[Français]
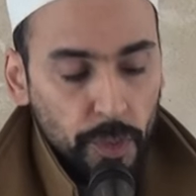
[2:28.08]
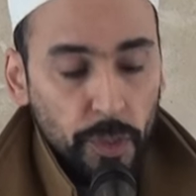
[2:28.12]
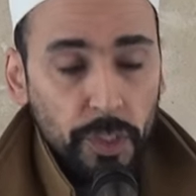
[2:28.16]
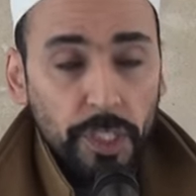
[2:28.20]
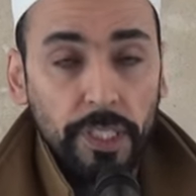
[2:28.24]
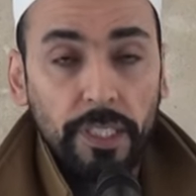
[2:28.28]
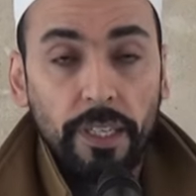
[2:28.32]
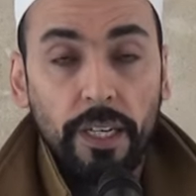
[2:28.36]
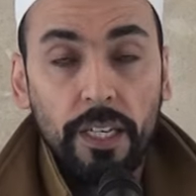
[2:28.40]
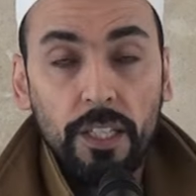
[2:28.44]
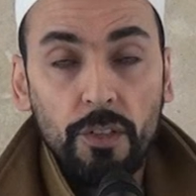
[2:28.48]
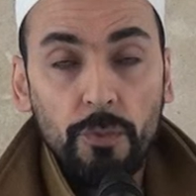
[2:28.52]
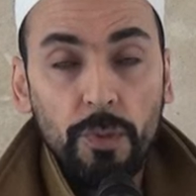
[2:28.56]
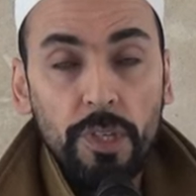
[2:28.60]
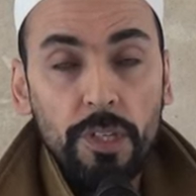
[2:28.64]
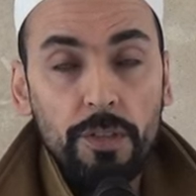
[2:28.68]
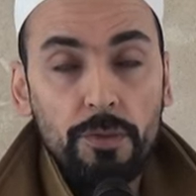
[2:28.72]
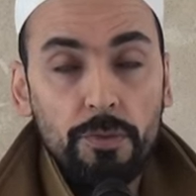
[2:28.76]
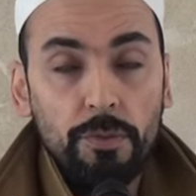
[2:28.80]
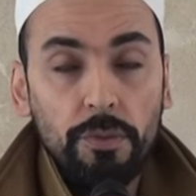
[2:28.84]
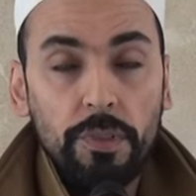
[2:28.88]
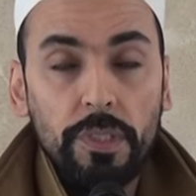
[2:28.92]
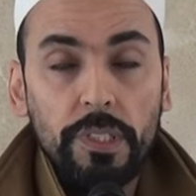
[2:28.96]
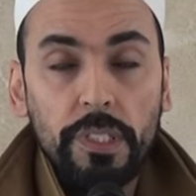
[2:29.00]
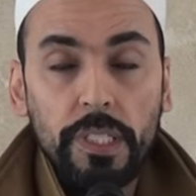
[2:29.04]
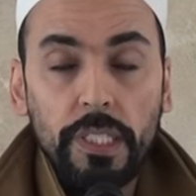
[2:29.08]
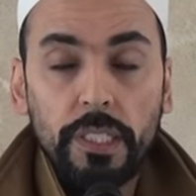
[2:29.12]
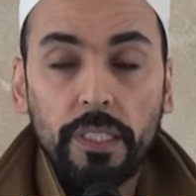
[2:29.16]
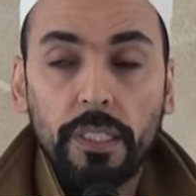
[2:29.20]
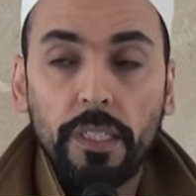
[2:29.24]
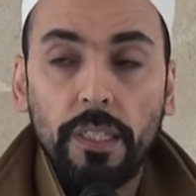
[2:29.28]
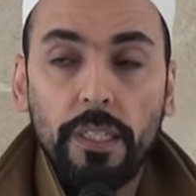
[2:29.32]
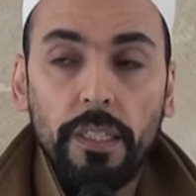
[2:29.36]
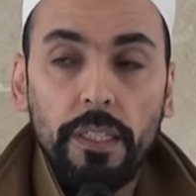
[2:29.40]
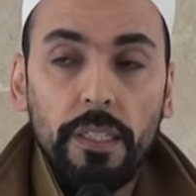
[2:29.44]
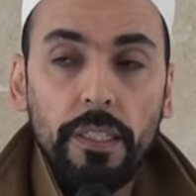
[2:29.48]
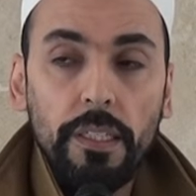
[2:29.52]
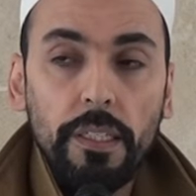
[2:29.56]
que j'ai traduit sous le
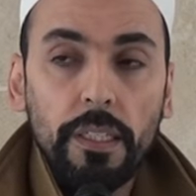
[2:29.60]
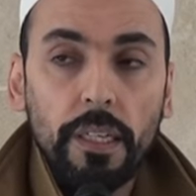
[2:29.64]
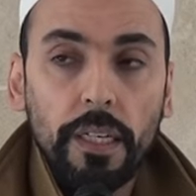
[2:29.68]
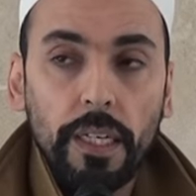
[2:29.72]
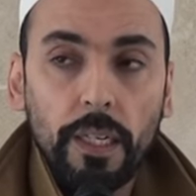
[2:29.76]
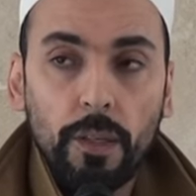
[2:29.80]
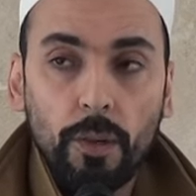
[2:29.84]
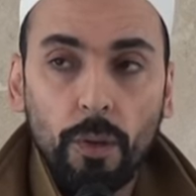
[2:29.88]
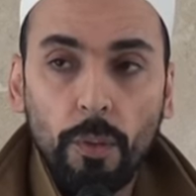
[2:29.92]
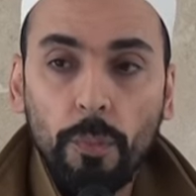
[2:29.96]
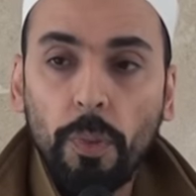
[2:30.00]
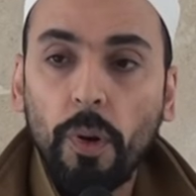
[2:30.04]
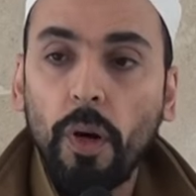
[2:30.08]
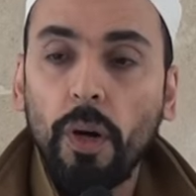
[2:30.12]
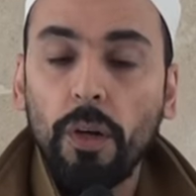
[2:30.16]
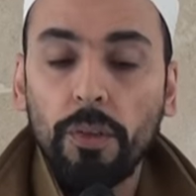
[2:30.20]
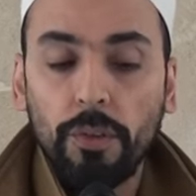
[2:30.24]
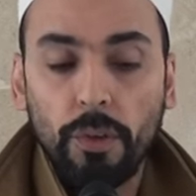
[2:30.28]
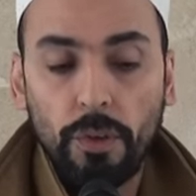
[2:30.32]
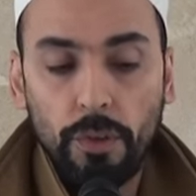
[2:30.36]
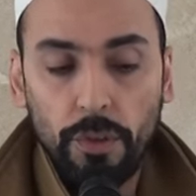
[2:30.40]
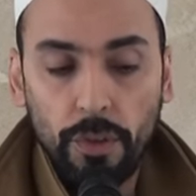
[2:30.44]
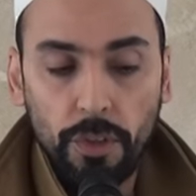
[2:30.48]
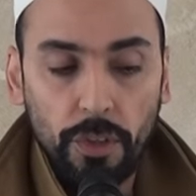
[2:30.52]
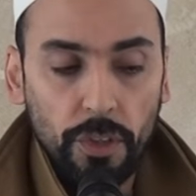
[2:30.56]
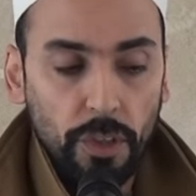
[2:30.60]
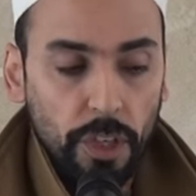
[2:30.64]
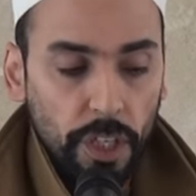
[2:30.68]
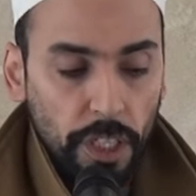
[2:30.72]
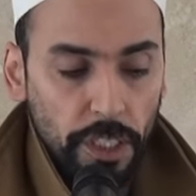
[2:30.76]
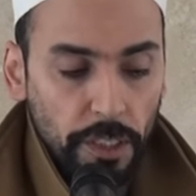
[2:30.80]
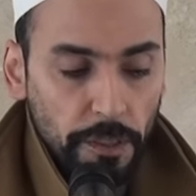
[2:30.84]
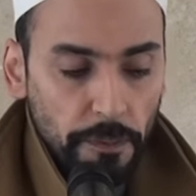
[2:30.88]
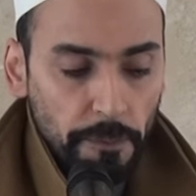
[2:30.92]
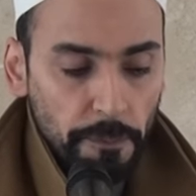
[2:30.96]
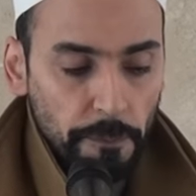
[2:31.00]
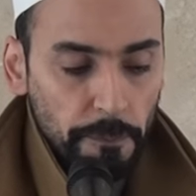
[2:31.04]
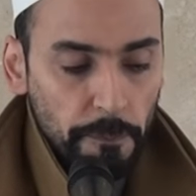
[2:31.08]
titre Lire et comprendre le
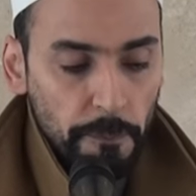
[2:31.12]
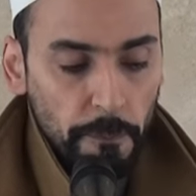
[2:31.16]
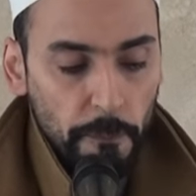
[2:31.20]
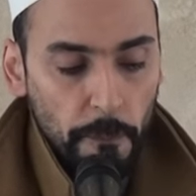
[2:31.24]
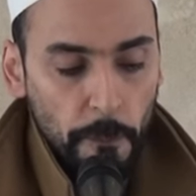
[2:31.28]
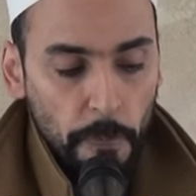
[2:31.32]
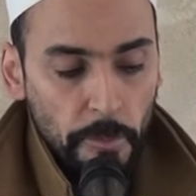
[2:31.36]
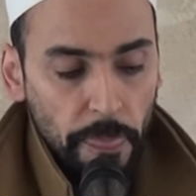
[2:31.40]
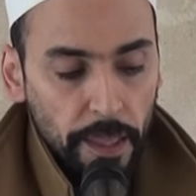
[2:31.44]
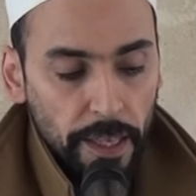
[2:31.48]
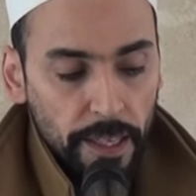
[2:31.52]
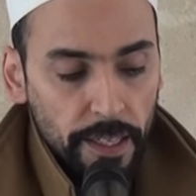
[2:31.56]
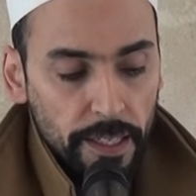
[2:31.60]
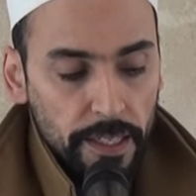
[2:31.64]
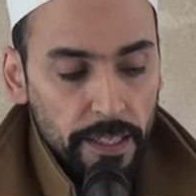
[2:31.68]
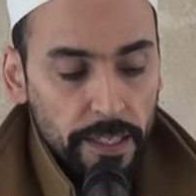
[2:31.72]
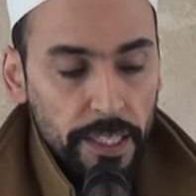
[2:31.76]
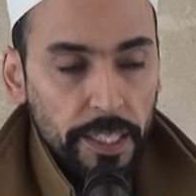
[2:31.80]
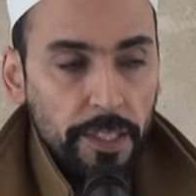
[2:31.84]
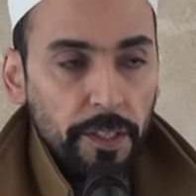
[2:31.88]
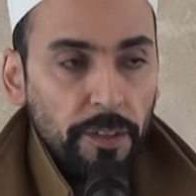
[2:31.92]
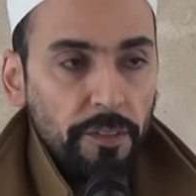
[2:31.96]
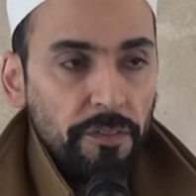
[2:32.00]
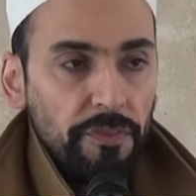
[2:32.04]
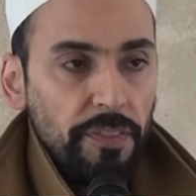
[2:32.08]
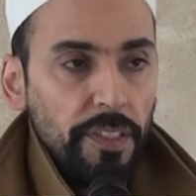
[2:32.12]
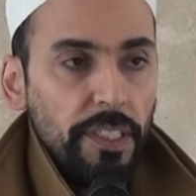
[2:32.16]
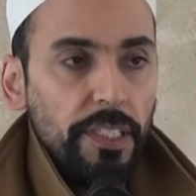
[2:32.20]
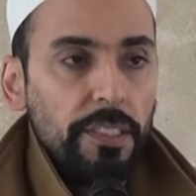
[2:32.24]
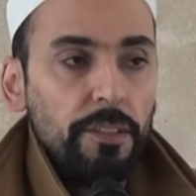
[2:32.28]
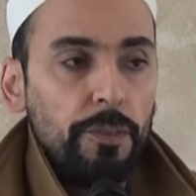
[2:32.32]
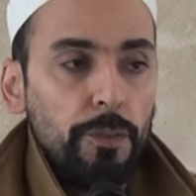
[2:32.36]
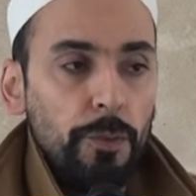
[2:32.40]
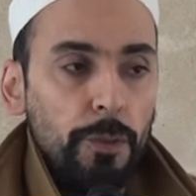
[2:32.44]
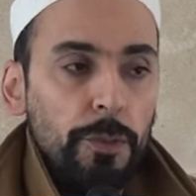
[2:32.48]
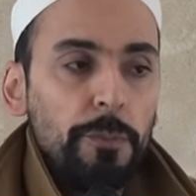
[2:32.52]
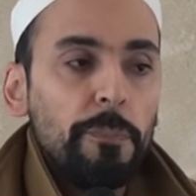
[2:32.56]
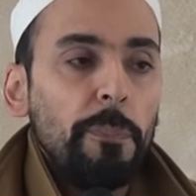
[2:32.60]
Coran. C'est en
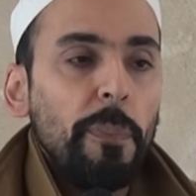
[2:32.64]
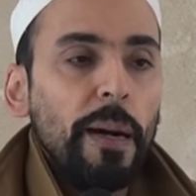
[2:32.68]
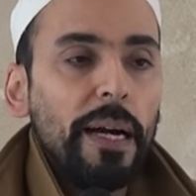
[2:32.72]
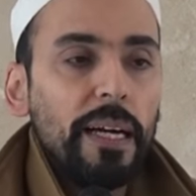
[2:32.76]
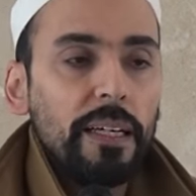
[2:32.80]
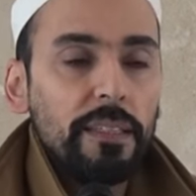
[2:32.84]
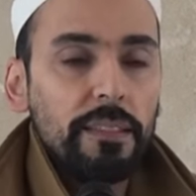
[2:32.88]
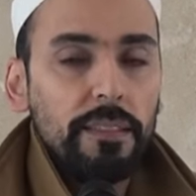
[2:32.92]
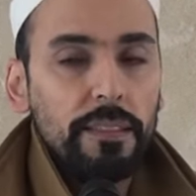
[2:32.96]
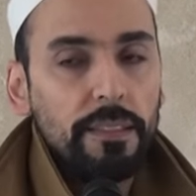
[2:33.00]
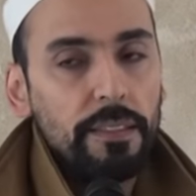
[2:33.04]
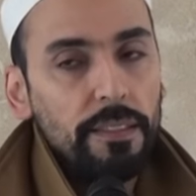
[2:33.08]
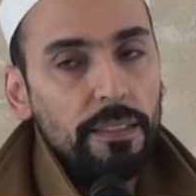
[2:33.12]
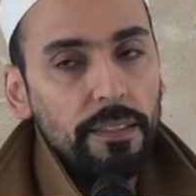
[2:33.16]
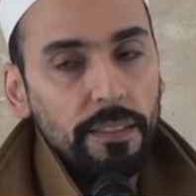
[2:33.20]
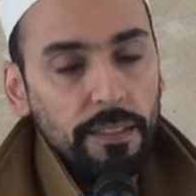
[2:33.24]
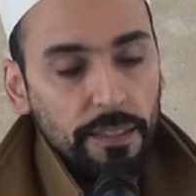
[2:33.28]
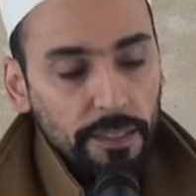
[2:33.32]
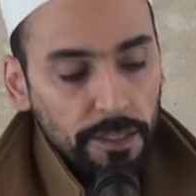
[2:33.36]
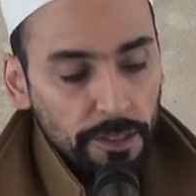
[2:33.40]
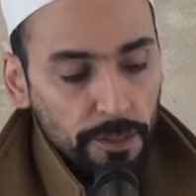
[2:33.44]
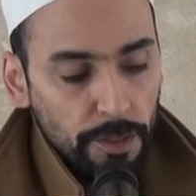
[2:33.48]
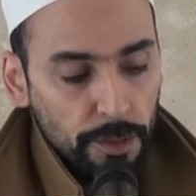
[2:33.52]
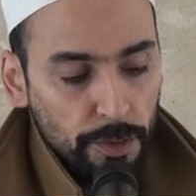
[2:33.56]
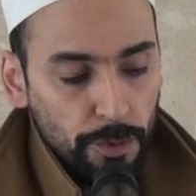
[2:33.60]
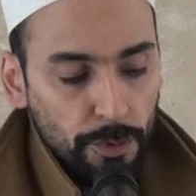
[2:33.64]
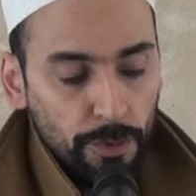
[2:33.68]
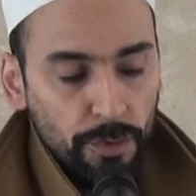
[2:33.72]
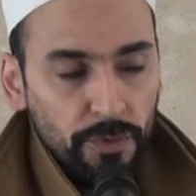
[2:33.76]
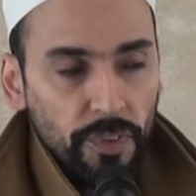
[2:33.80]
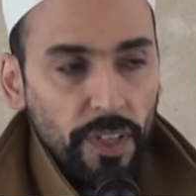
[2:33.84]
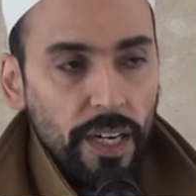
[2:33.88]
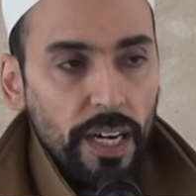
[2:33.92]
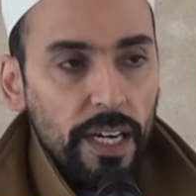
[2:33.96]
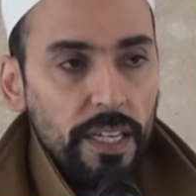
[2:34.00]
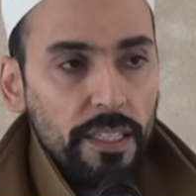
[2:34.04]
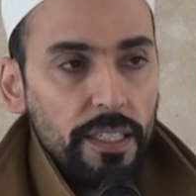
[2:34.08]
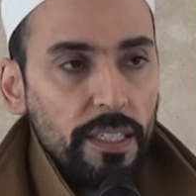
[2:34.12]
fait une partie de son
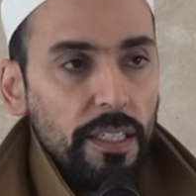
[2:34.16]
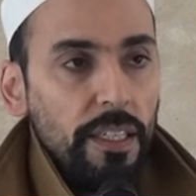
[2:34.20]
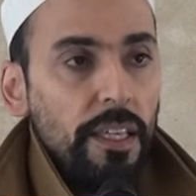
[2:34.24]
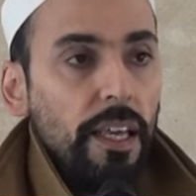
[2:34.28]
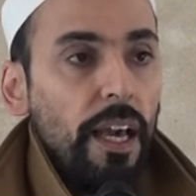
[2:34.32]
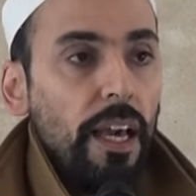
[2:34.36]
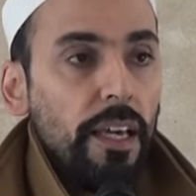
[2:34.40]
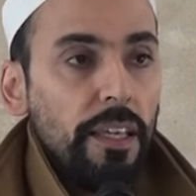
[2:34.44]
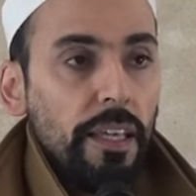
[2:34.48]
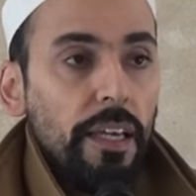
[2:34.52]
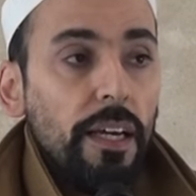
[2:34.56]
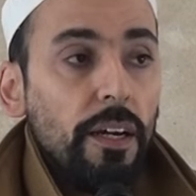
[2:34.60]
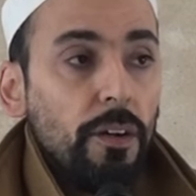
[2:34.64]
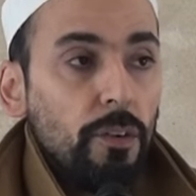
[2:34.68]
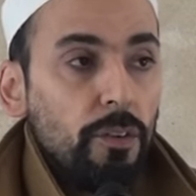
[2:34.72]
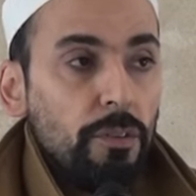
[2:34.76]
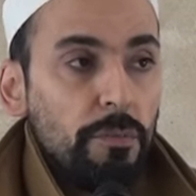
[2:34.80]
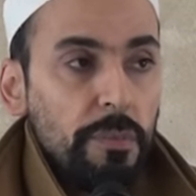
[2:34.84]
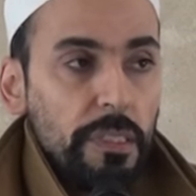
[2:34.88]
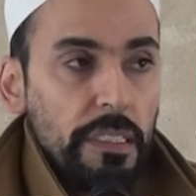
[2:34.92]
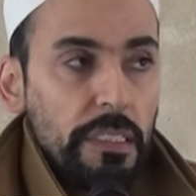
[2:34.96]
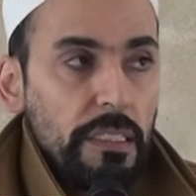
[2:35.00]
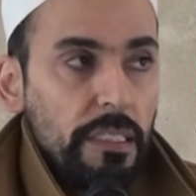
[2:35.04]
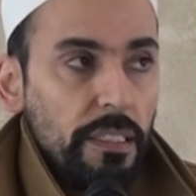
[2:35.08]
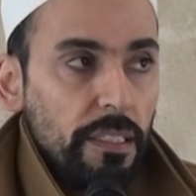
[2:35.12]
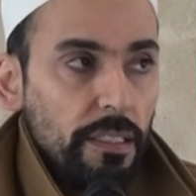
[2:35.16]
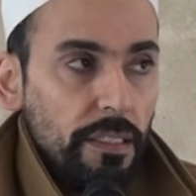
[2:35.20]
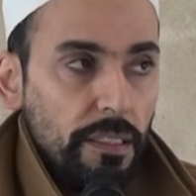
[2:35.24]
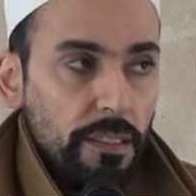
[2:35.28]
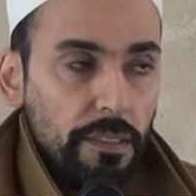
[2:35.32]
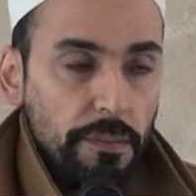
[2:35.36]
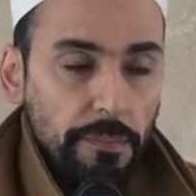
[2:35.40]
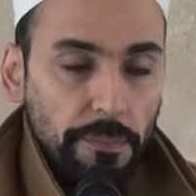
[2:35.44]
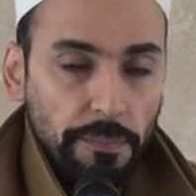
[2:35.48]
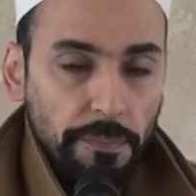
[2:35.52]
ouvrage Yahya al omeddin